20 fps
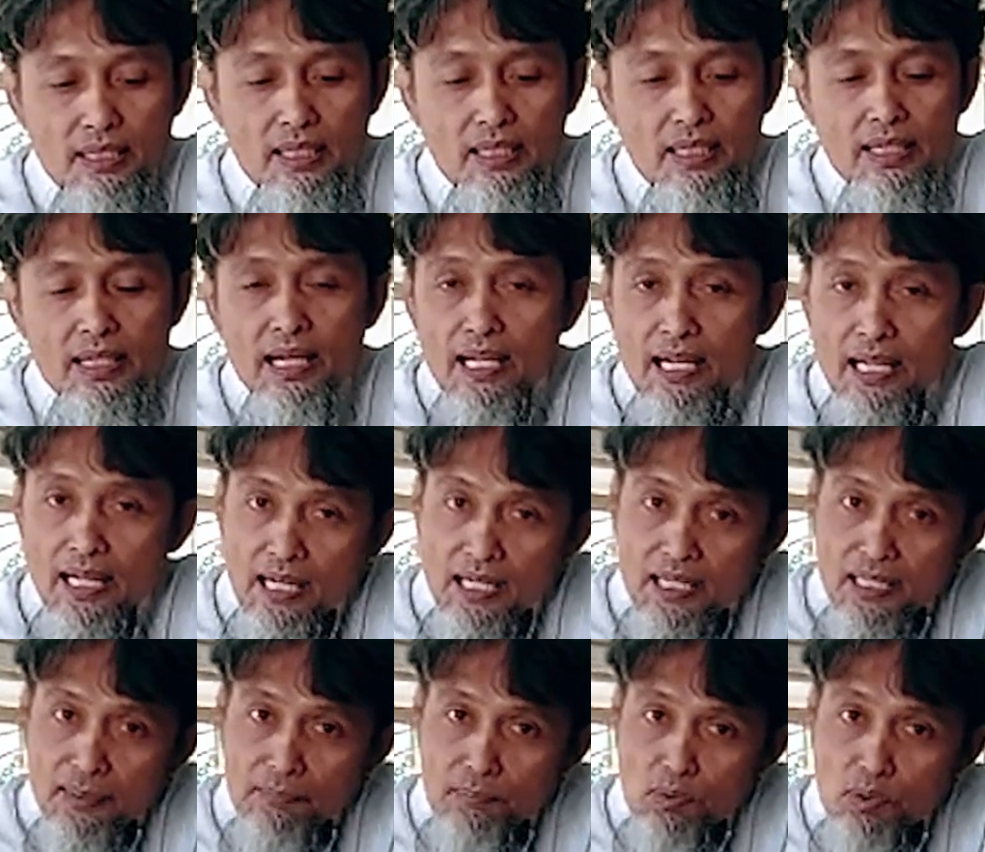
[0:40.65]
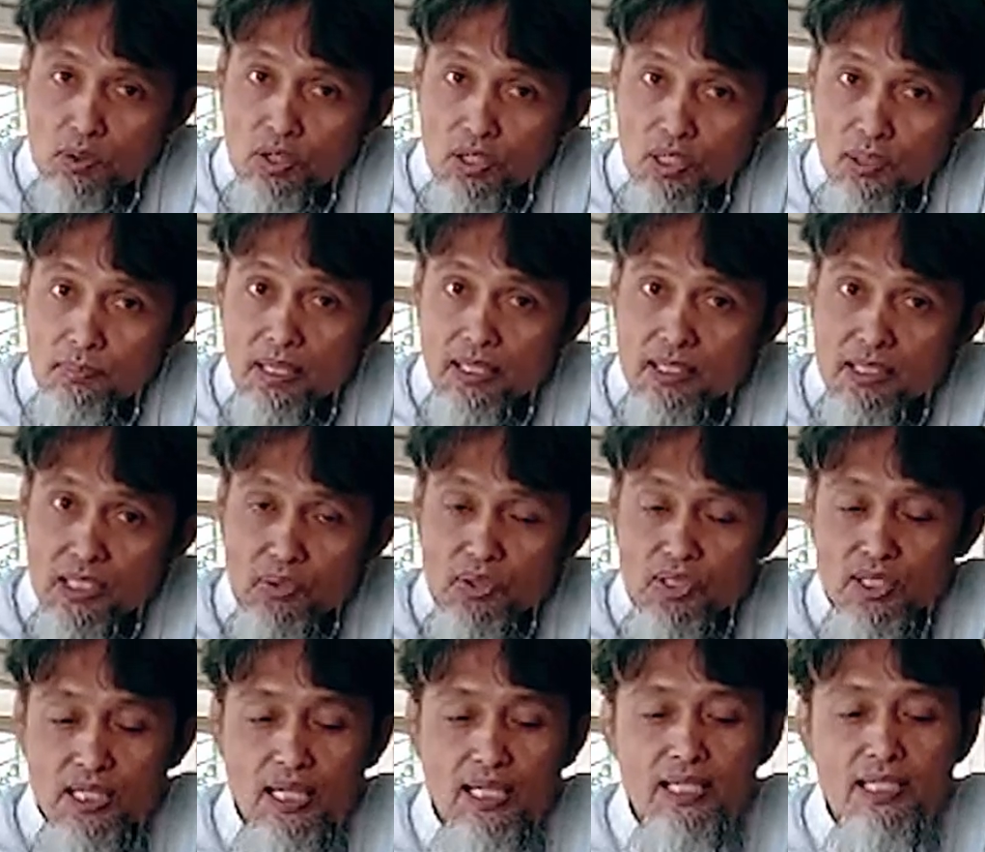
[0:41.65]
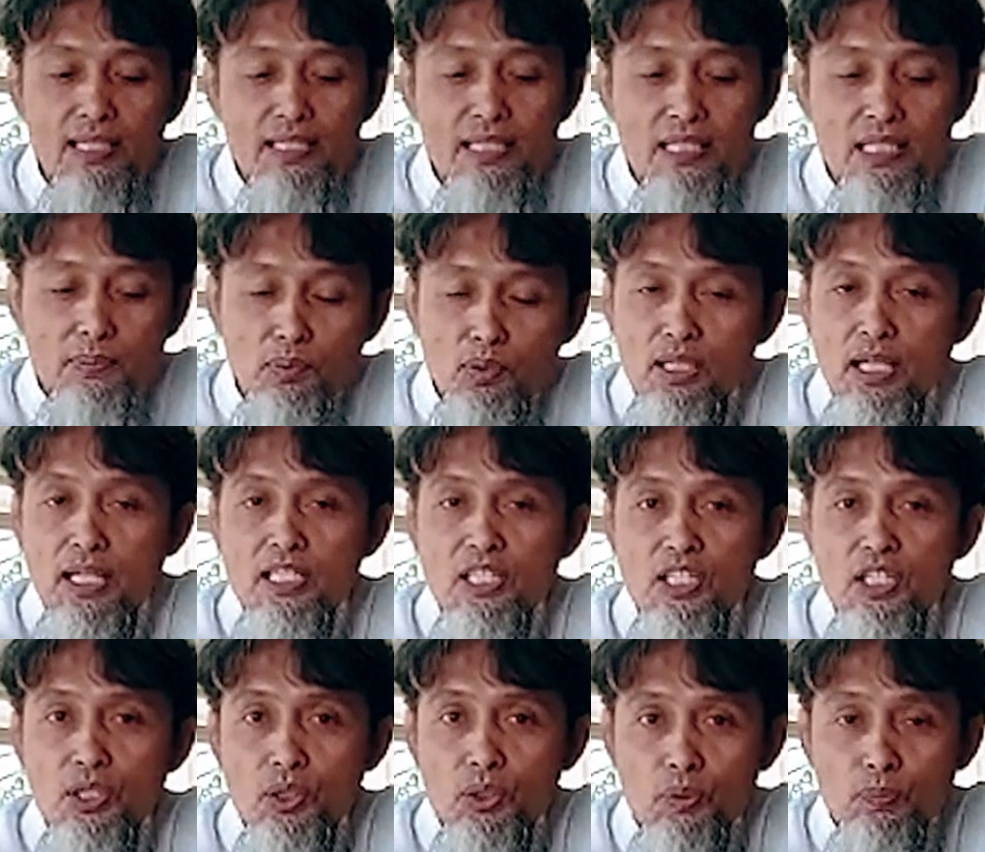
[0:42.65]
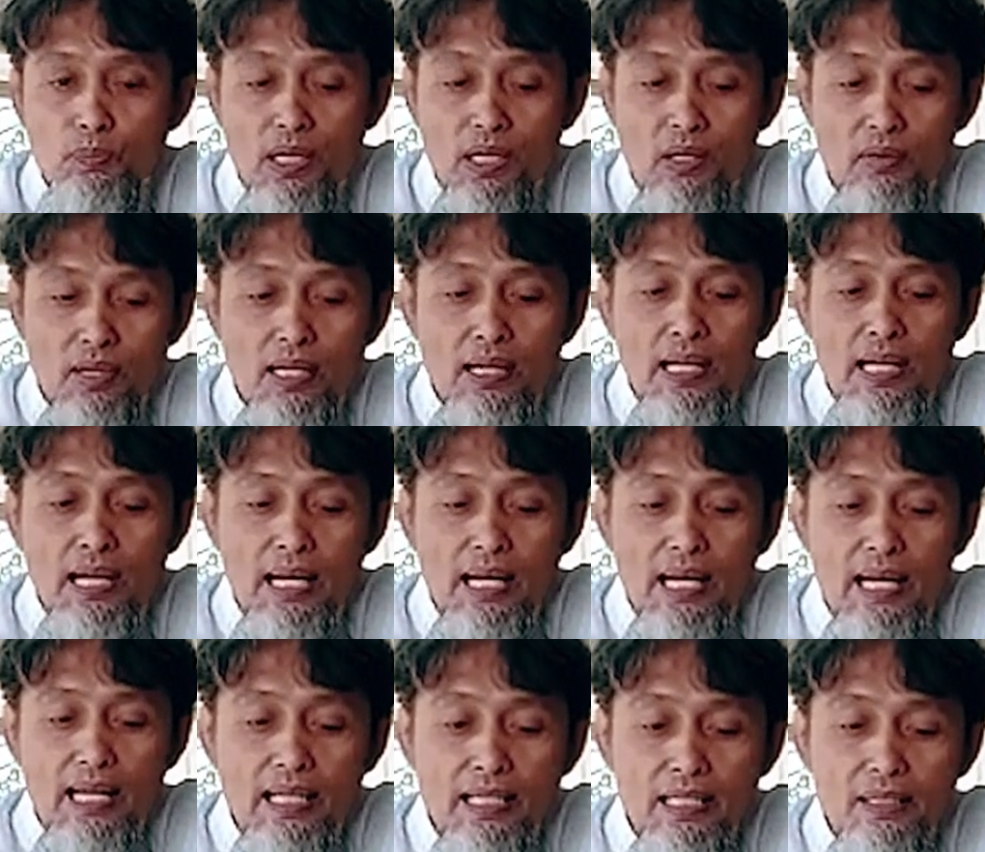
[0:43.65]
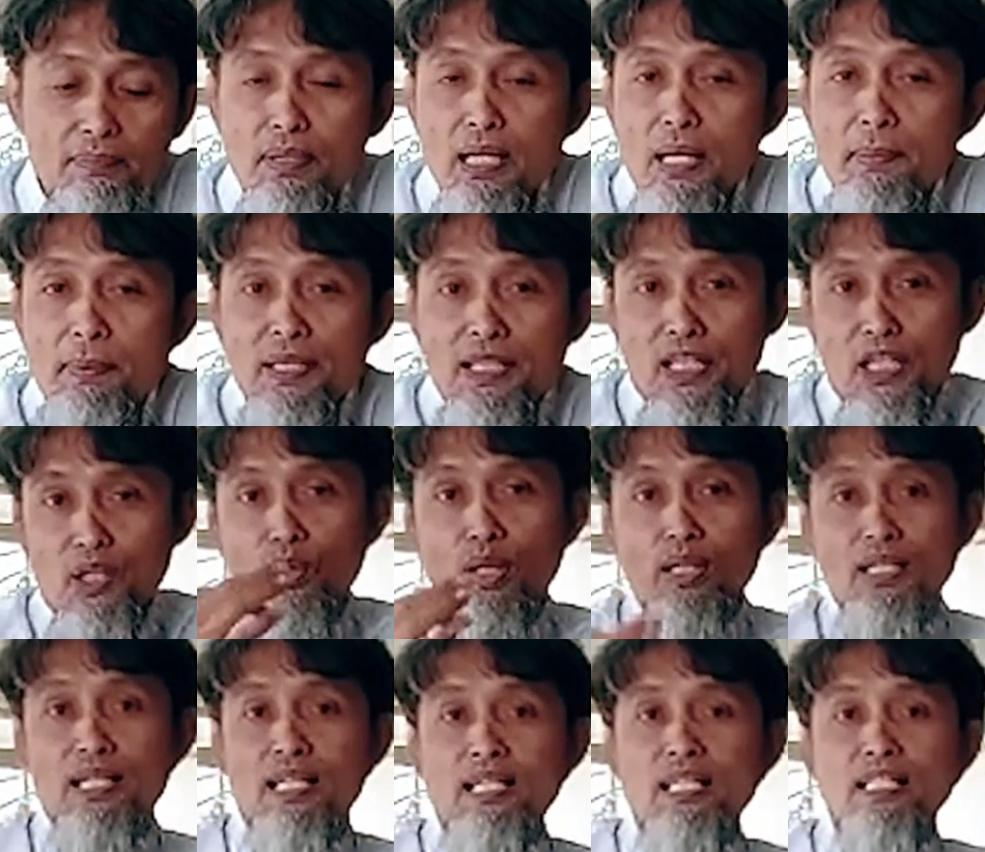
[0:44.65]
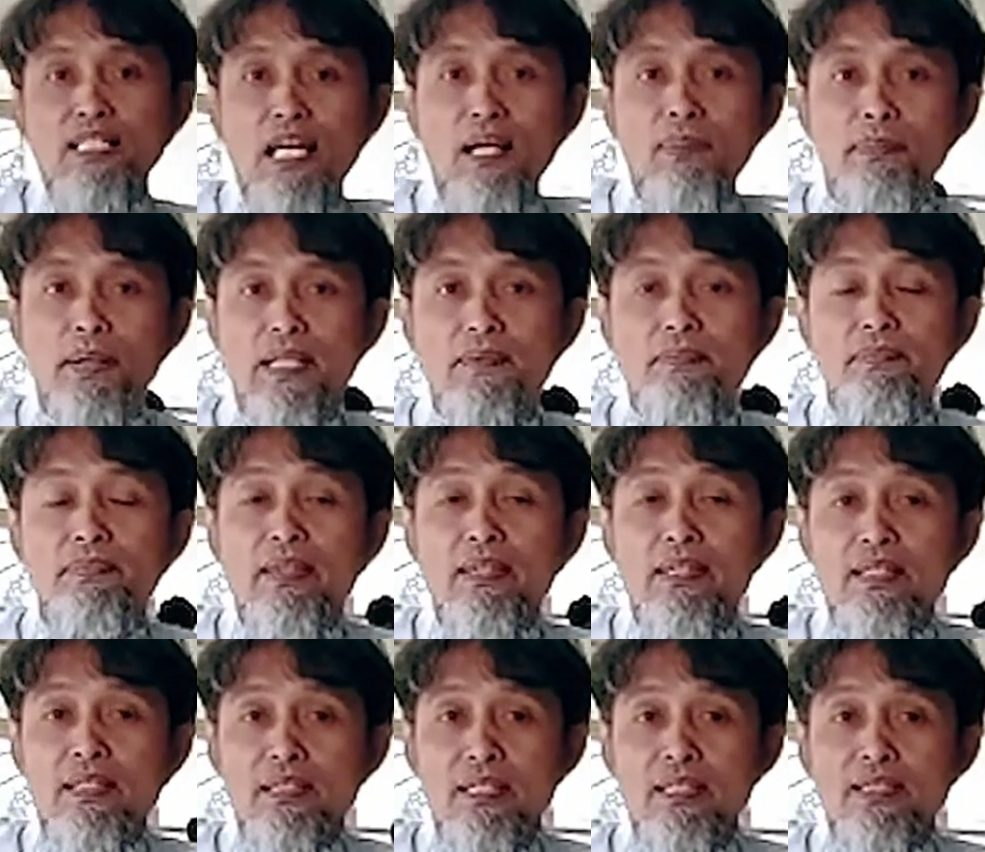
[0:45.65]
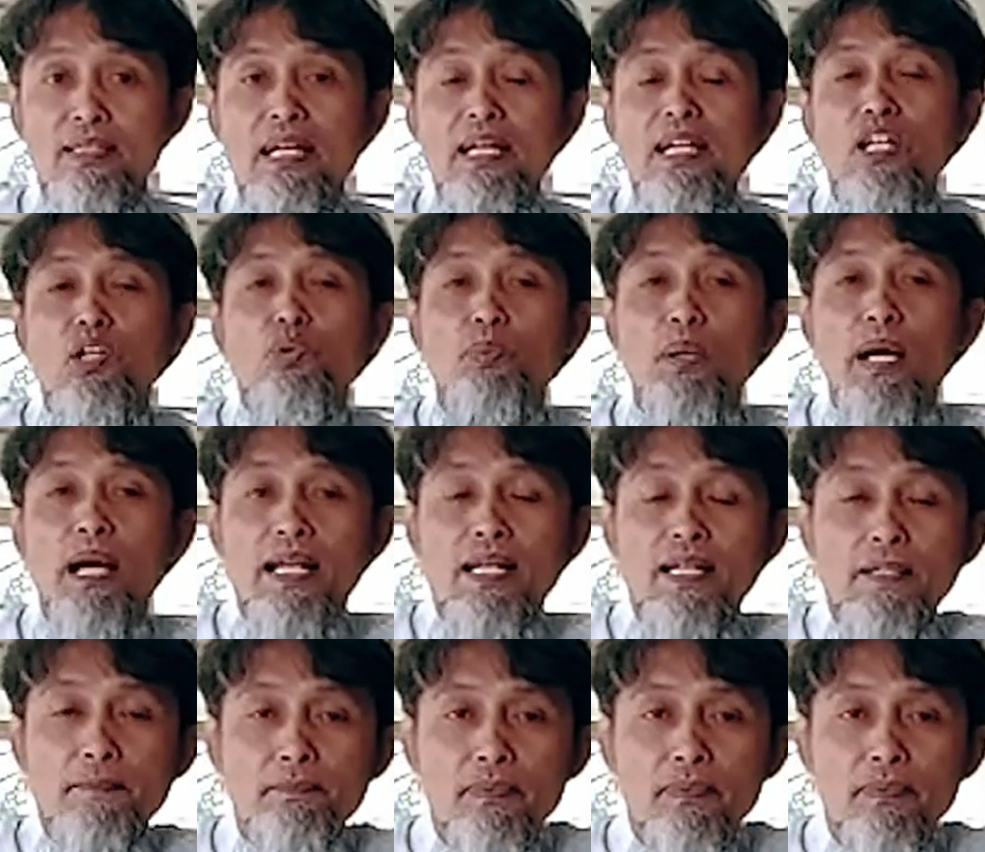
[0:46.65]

eh, karangan Ibnu Qayyim Al-Jauziyah disebutkan di situ bahwa Ali mendapat keluhan dari sahabat tentang kelupaan.